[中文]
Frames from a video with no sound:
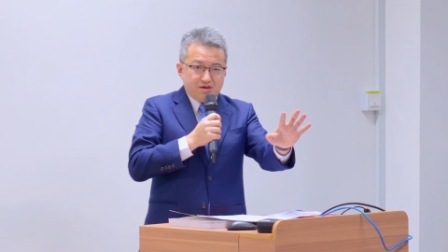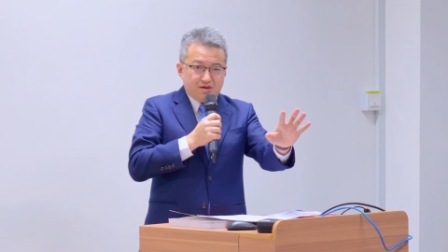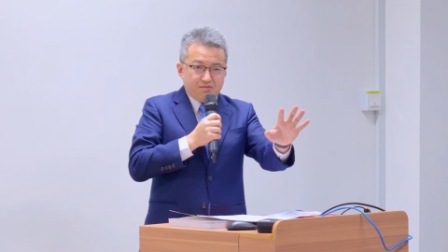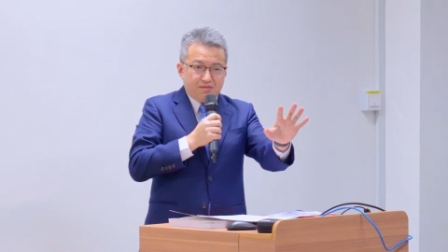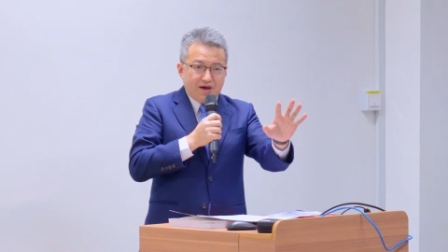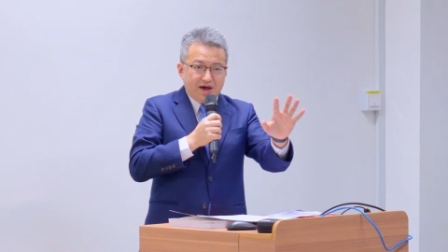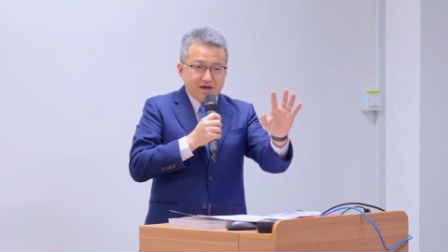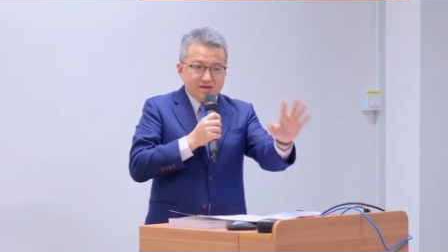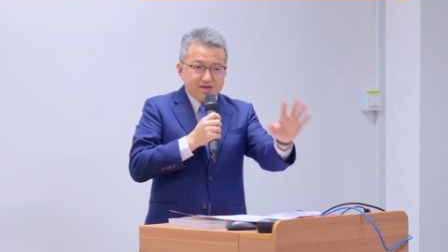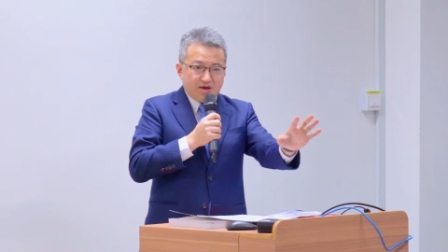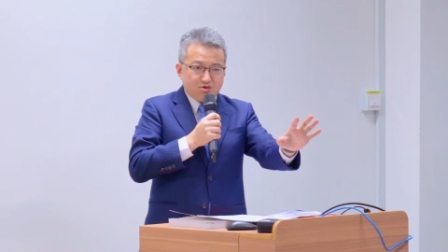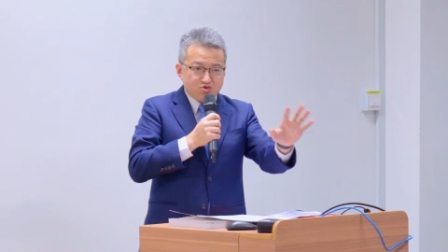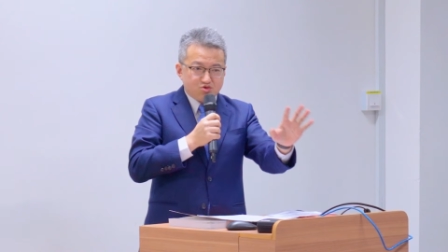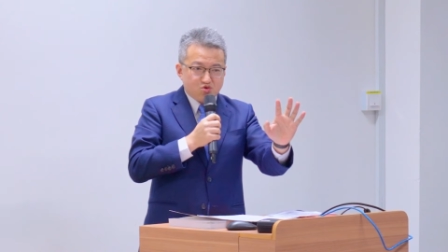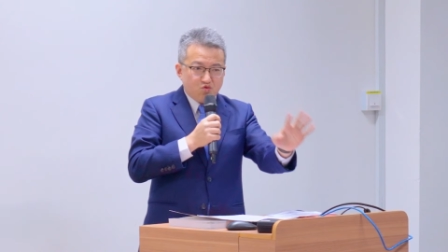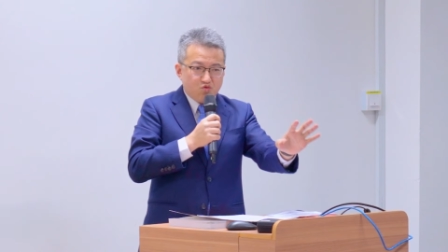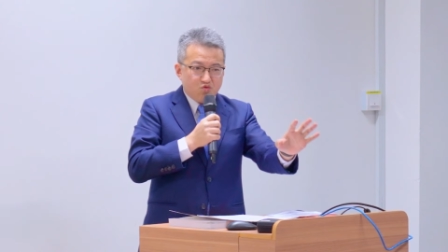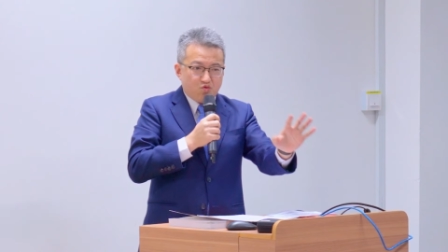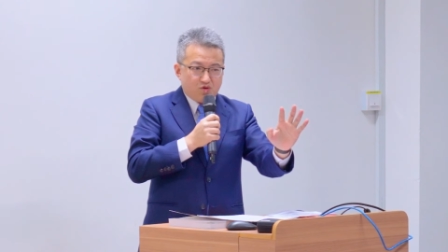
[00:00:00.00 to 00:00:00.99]
卖到
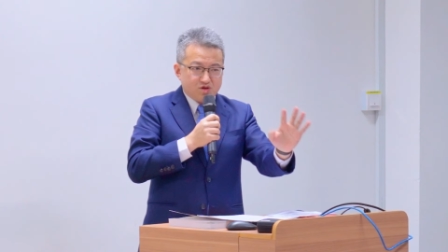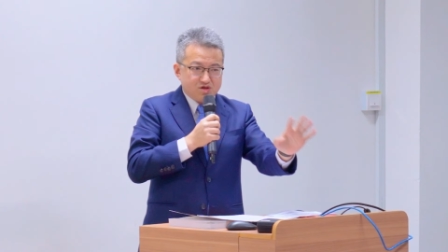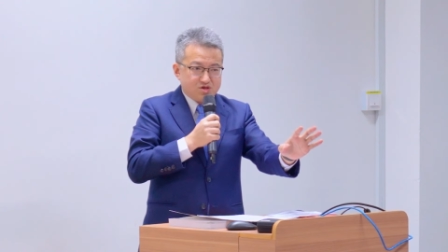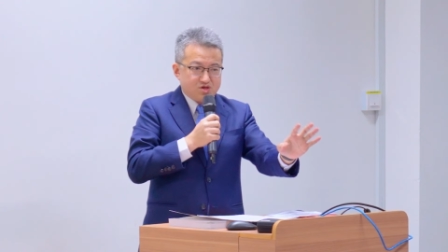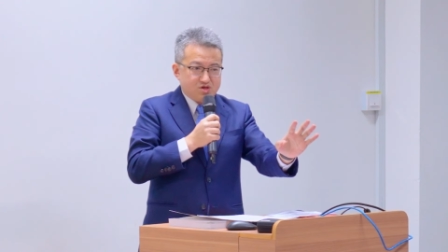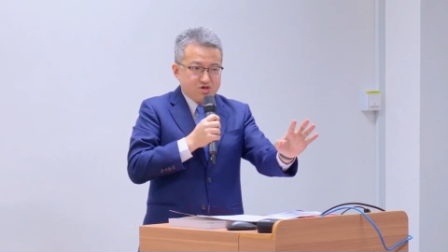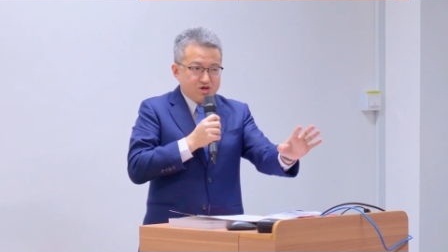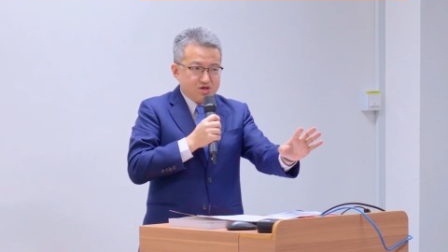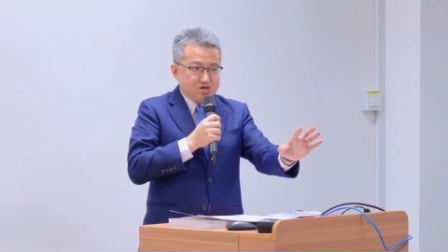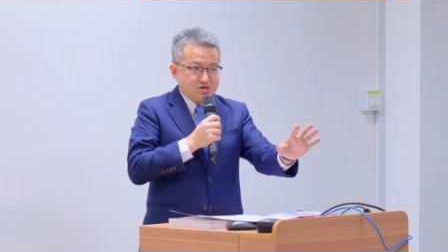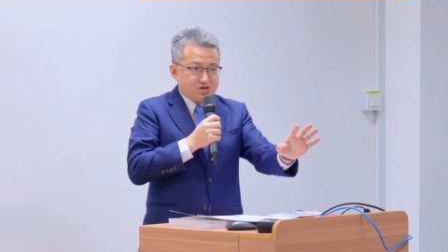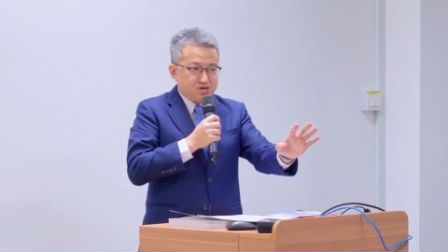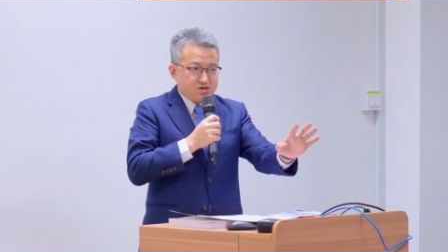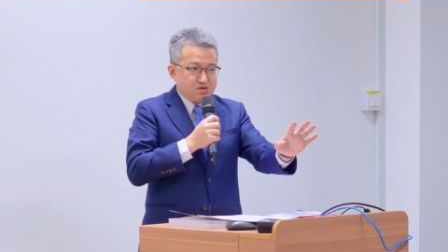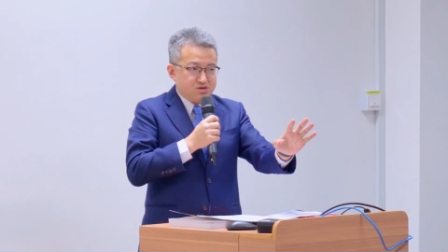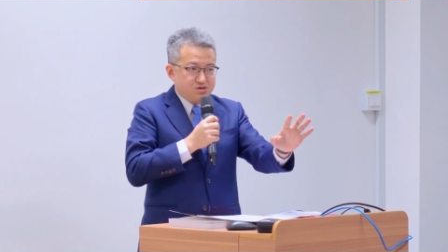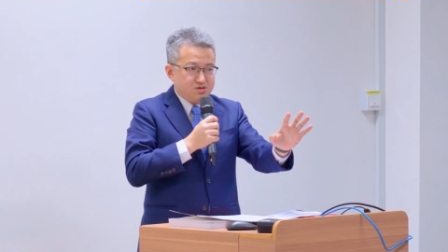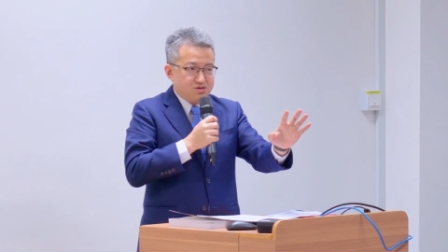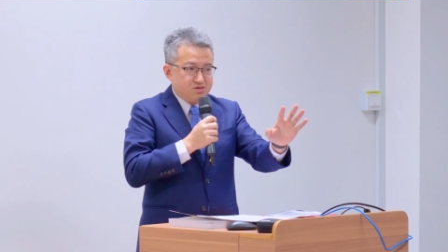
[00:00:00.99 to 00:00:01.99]
中国的鞋子
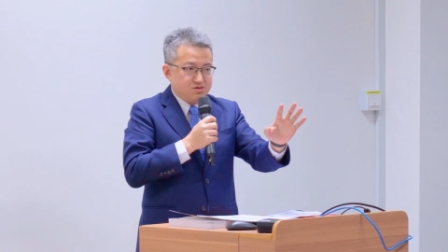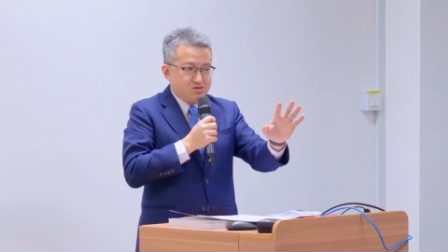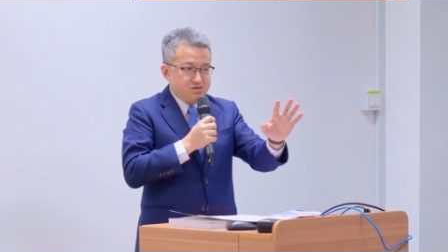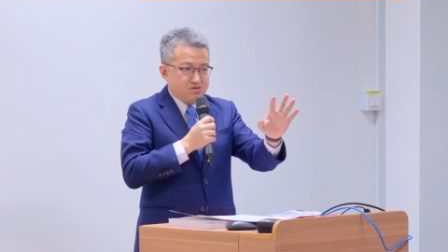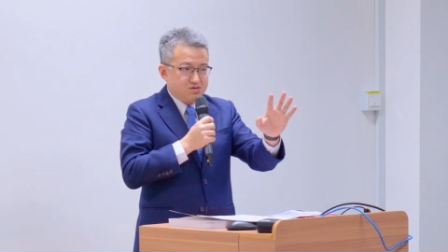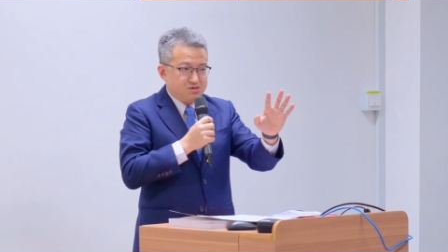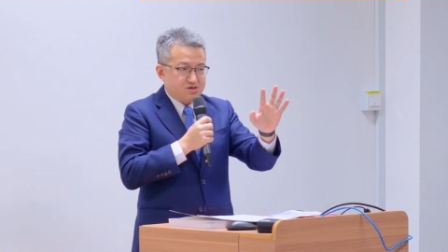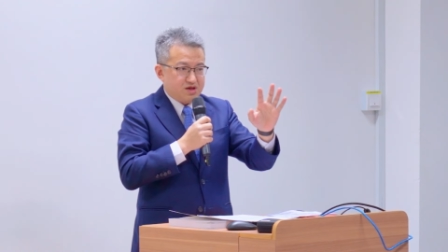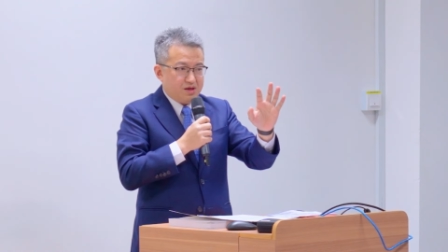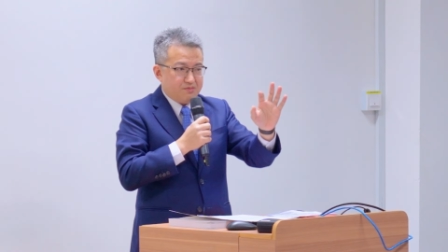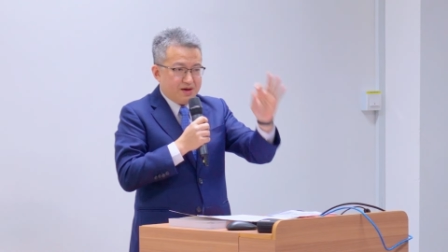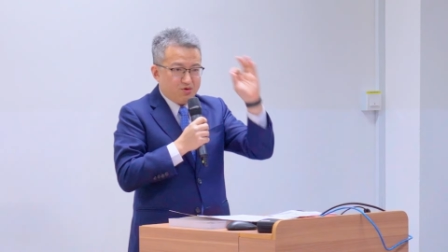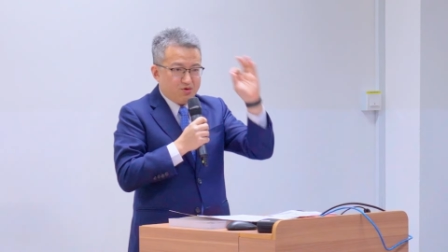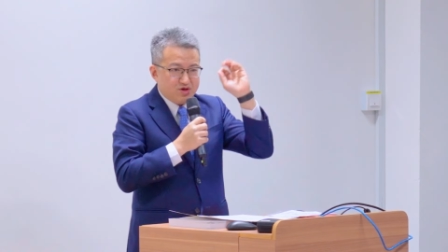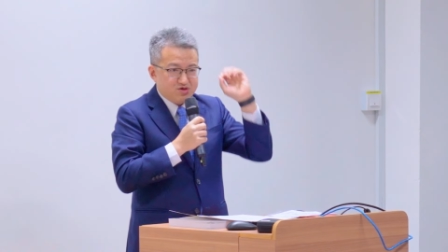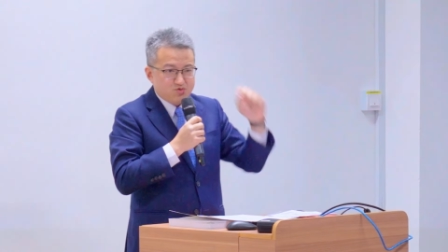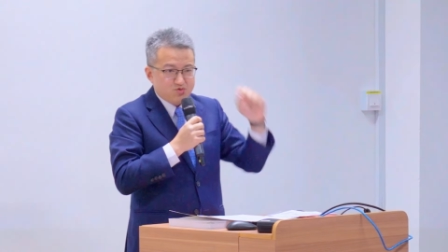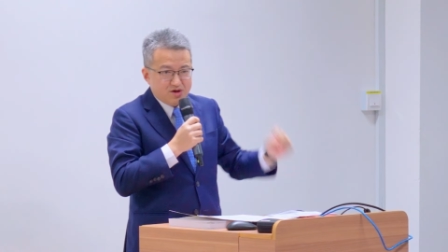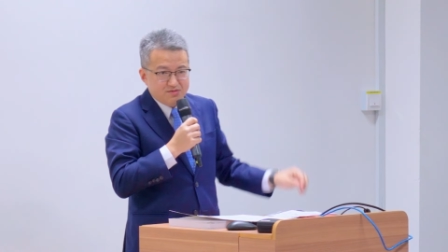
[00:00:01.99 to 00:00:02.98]
三百
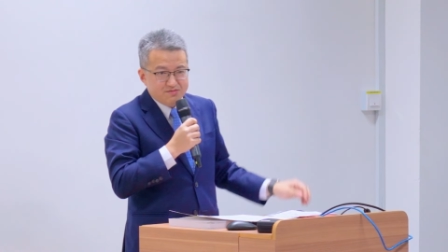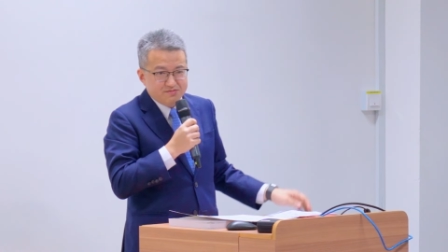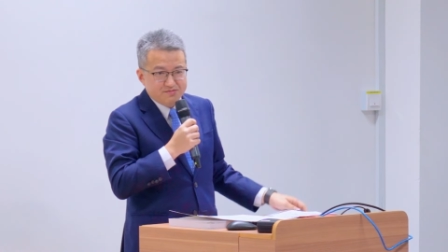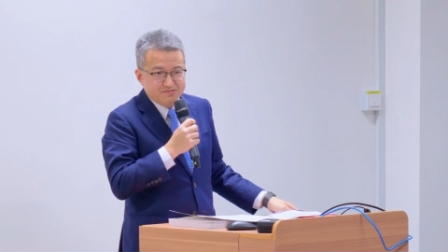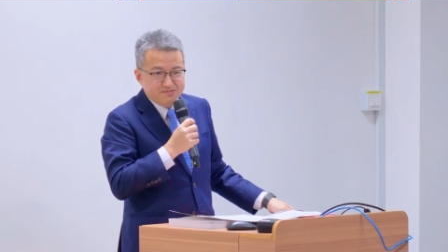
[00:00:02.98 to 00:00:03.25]
万双，